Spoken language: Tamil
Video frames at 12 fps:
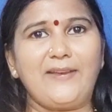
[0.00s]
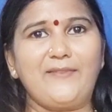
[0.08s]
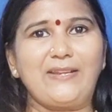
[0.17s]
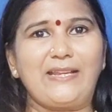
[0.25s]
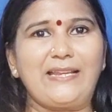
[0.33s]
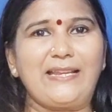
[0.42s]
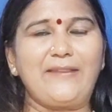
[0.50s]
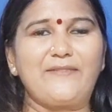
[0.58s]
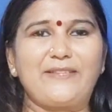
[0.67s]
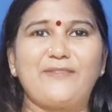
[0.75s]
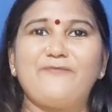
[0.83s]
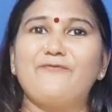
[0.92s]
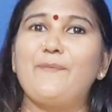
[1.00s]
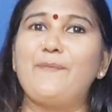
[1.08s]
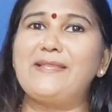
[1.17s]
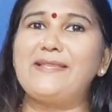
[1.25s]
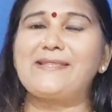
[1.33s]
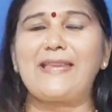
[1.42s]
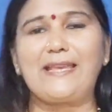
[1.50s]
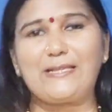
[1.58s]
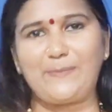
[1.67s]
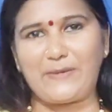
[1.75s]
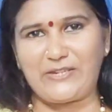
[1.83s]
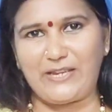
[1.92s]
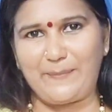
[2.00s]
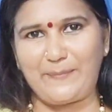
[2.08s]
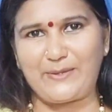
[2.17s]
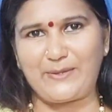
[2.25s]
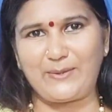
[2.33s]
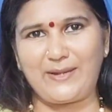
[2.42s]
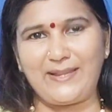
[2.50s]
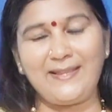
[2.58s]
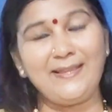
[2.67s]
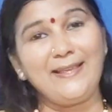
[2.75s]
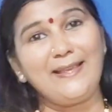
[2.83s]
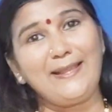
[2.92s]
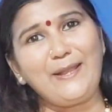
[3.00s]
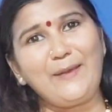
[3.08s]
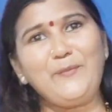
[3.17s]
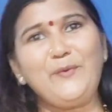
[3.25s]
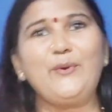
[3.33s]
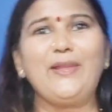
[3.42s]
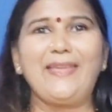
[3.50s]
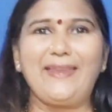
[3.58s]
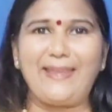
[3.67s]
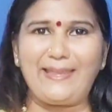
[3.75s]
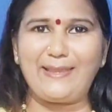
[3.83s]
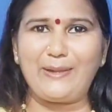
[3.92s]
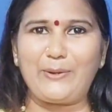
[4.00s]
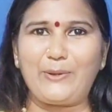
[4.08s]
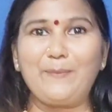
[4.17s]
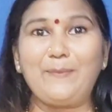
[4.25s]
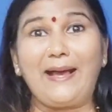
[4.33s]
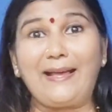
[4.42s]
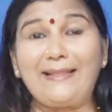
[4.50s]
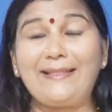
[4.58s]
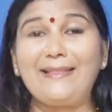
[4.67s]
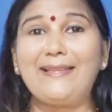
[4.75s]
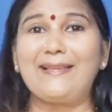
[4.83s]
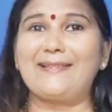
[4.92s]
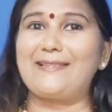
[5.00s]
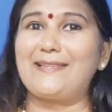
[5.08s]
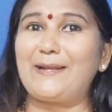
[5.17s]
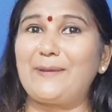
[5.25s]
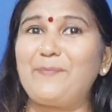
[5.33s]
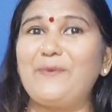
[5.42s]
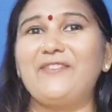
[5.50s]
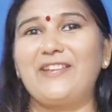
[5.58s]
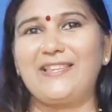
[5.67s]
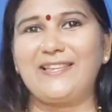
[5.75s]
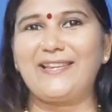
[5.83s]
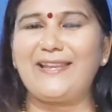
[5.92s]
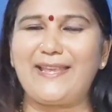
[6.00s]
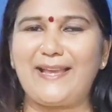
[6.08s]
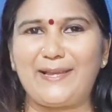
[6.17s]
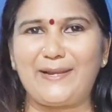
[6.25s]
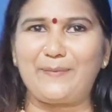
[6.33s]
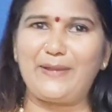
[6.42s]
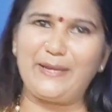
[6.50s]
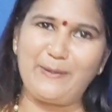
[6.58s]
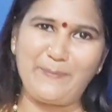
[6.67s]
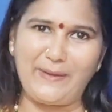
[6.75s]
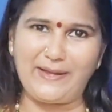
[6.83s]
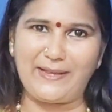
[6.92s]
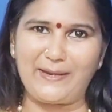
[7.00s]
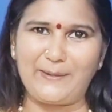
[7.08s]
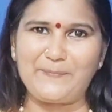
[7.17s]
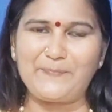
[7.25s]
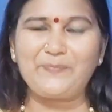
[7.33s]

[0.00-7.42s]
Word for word: தகவல்கள் இலவசம் விமென்ஸ் டே ஸ்பெஷல் எபிசோடில் நம்மோடு இணைந்திருக்கும் அந்த சிறப்பு விருந்தினர் யார் அப்படின்னு பார்க்கலாம்